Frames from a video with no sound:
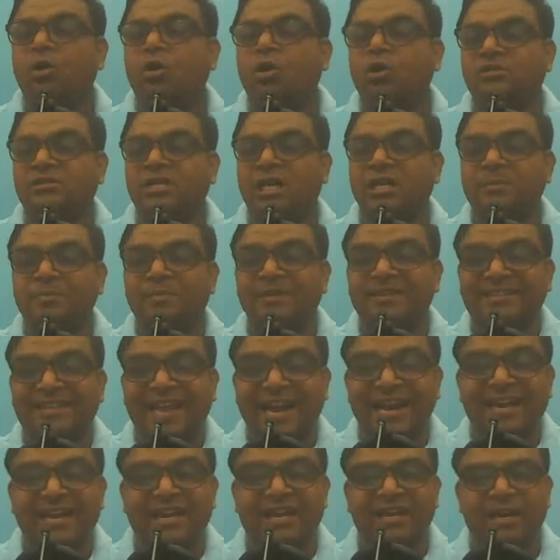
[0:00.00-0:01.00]
और साथ में
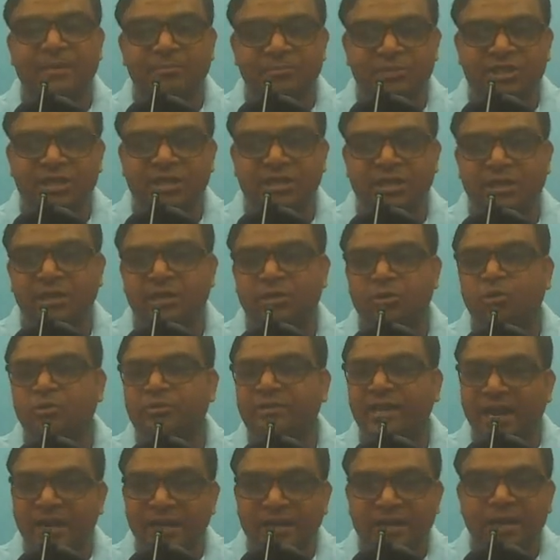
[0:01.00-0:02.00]
टेलीग्राम चैनल तो
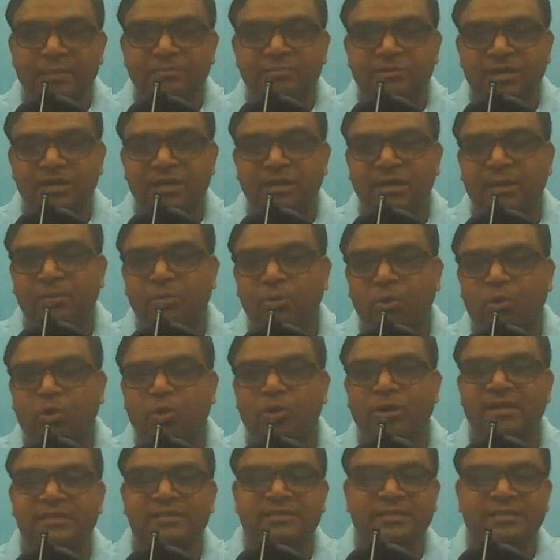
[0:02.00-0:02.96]
टेलीग्राम चैनल हम लोगों ने